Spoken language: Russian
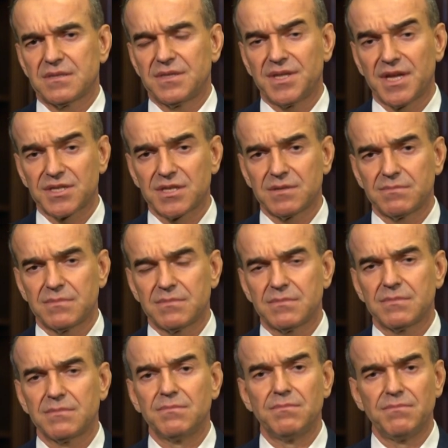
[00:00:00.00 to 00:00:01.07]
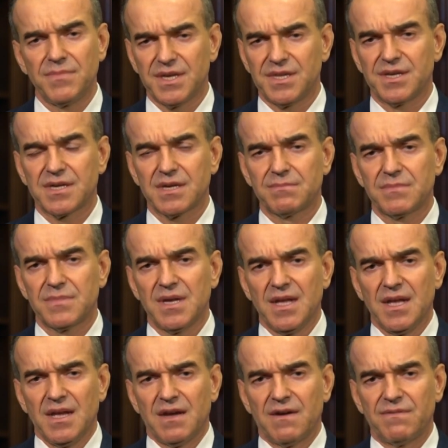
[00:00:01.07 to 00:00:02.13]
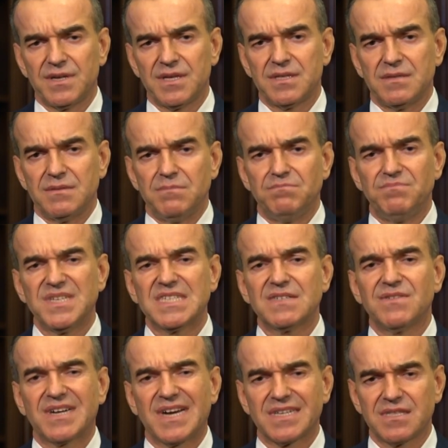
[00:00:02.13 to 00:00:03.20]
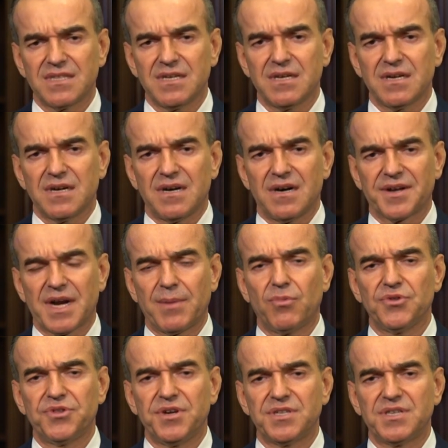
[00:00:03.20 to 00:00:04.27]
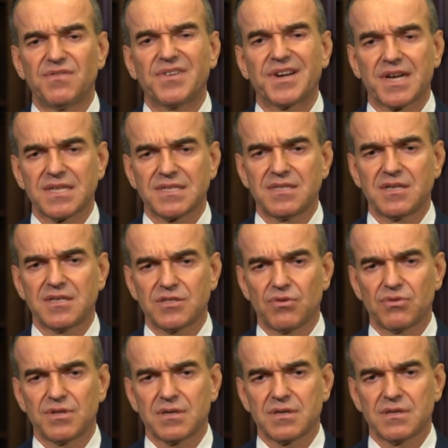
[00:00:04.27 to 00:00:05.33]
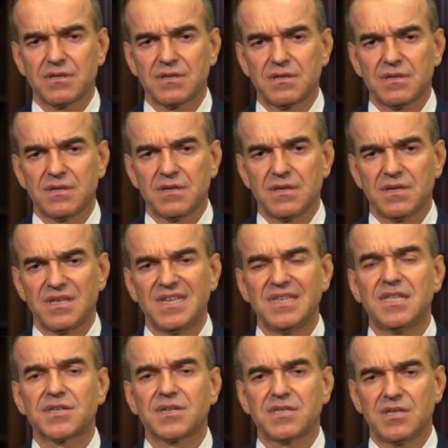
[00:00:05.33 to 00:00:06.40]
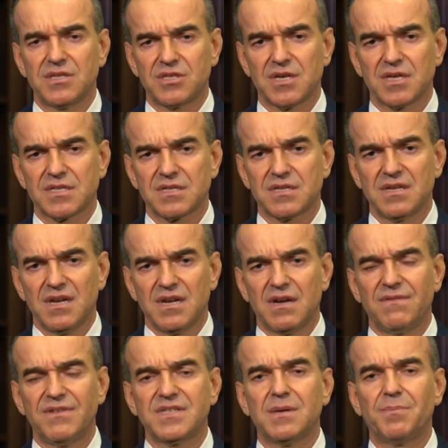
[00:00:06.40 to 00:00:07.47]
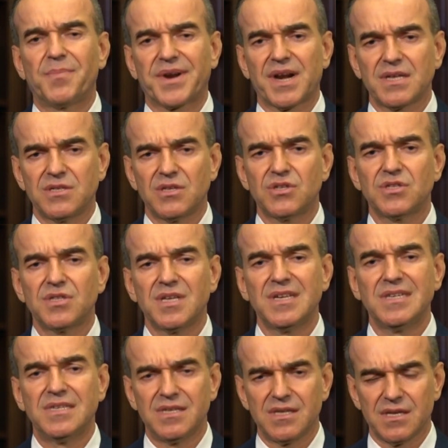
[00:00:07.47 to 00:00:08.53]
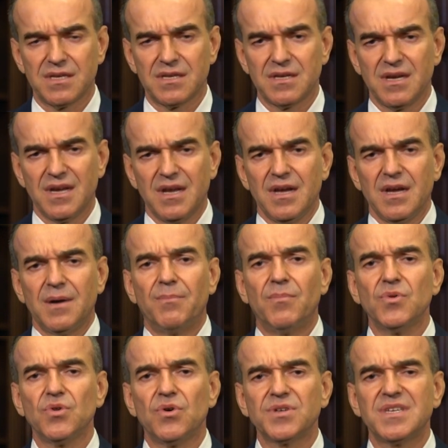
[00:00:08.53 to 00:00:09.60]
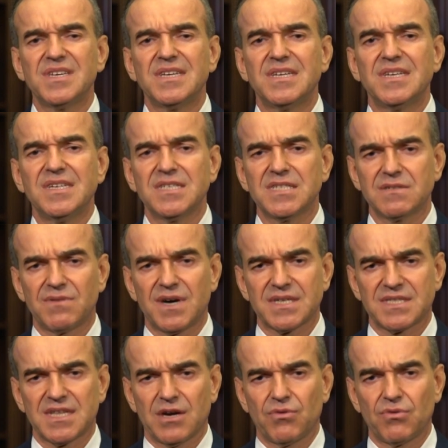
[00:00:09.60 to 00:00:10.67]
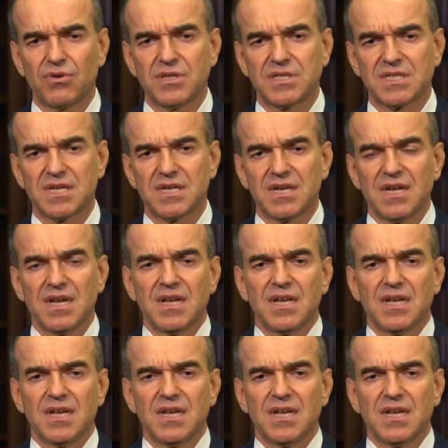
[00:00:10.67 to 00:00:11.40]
нашим медикам. Вы без выходных работаете в красных зонах. И даже сейчас, в эти праздничные дни, многие из вас находятся